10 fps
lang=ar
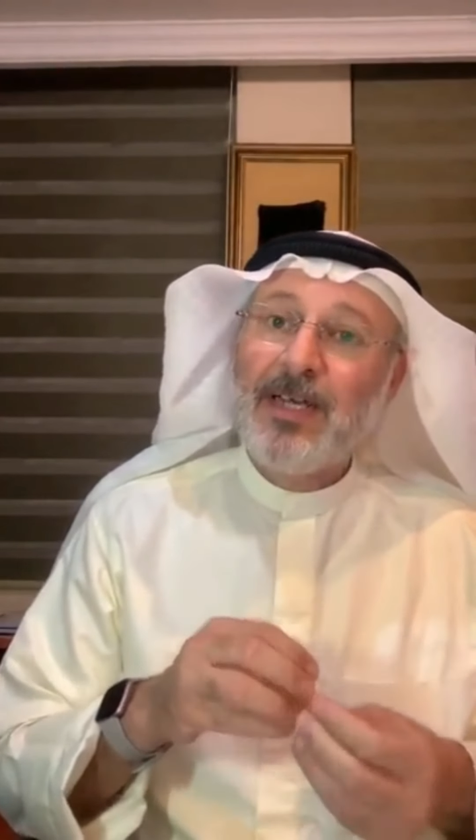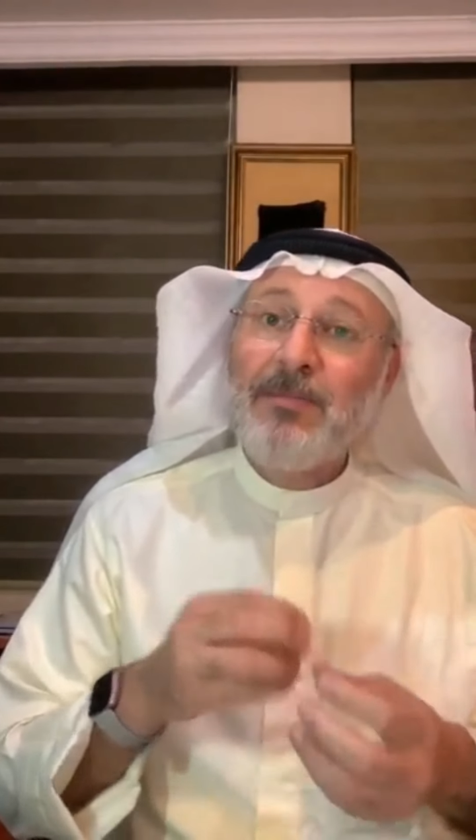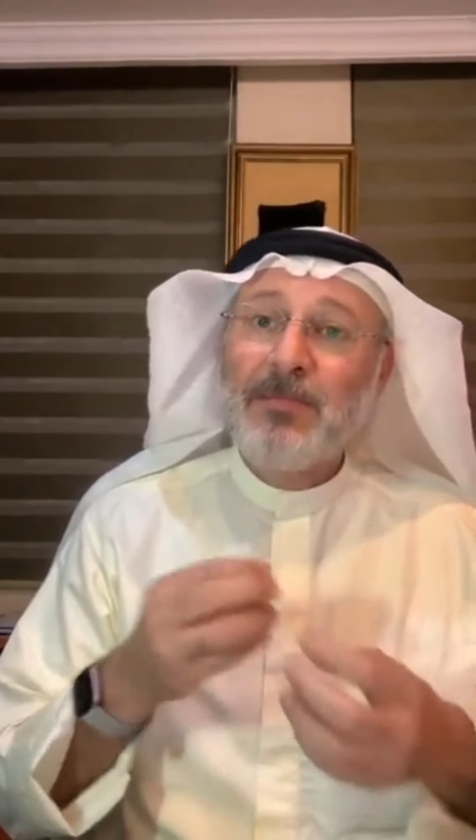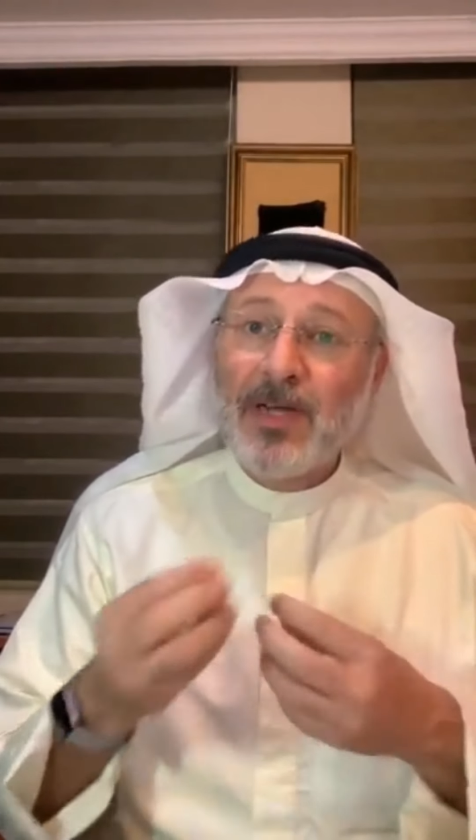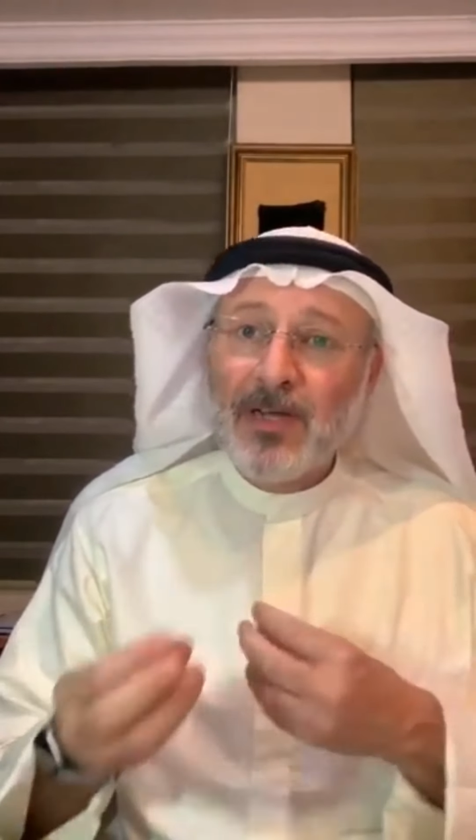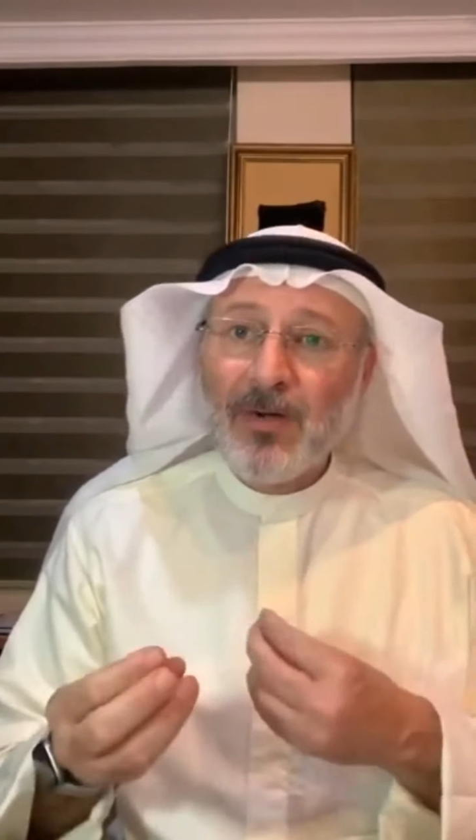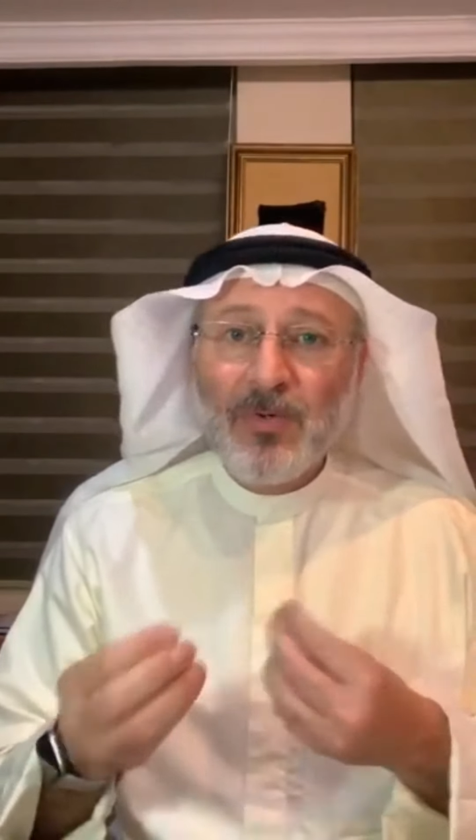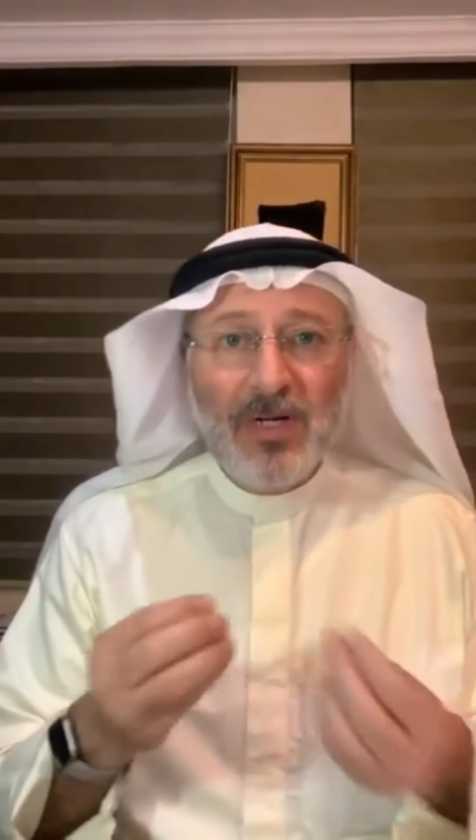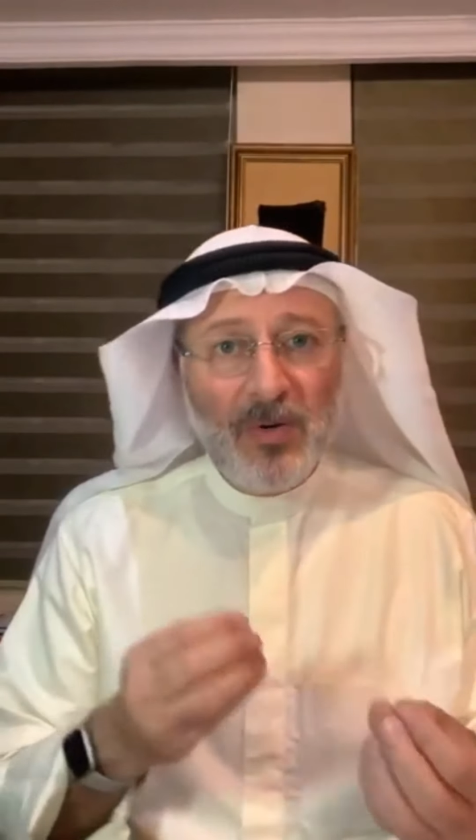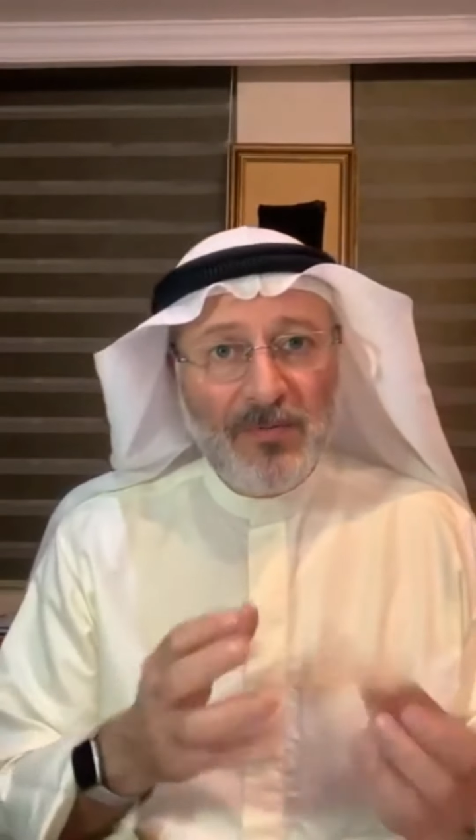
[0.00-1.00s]
إما
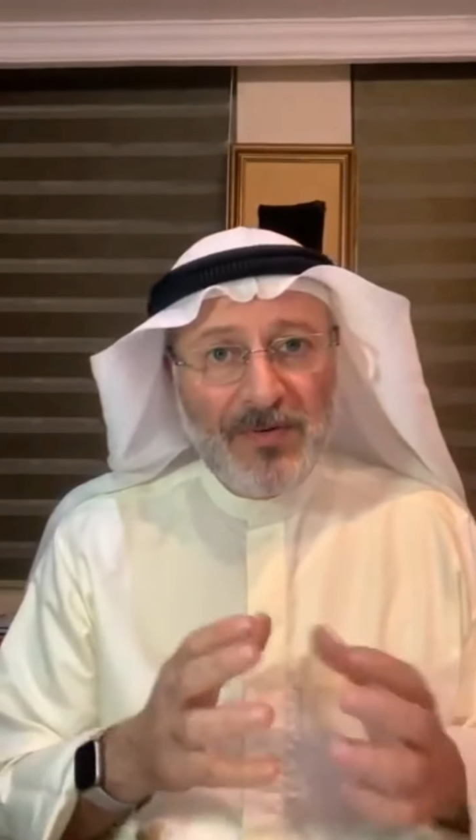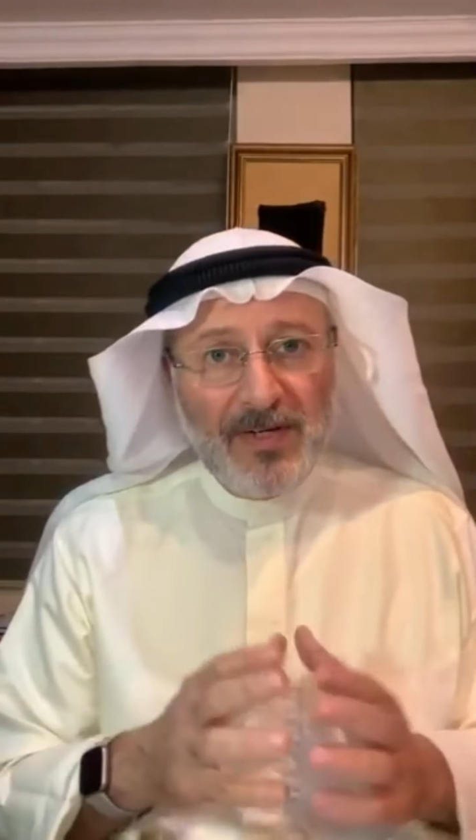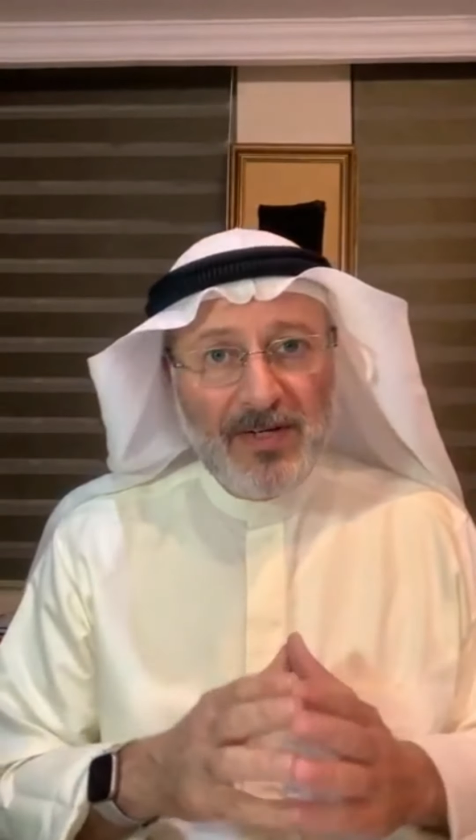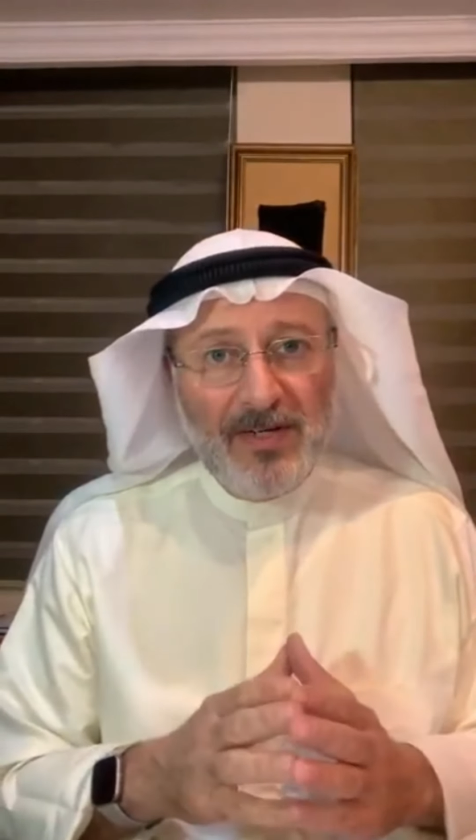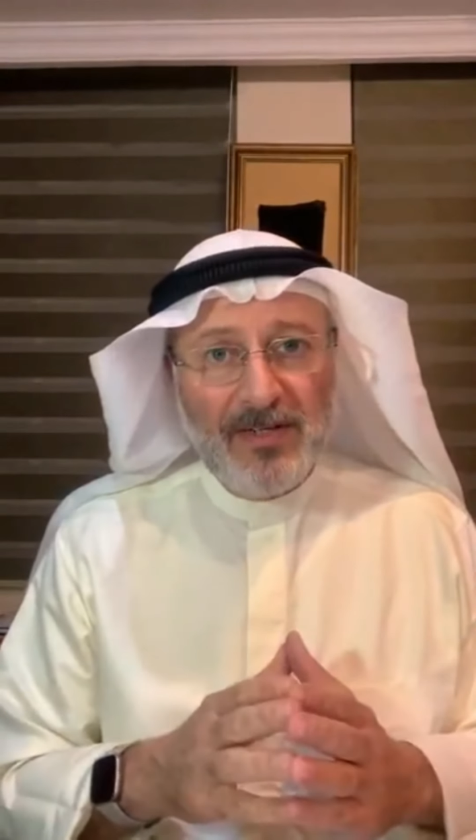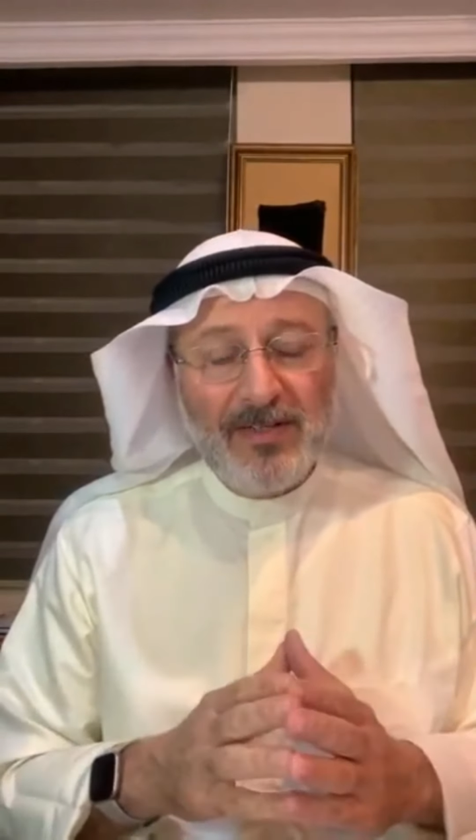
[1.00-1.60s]
قول أو فعل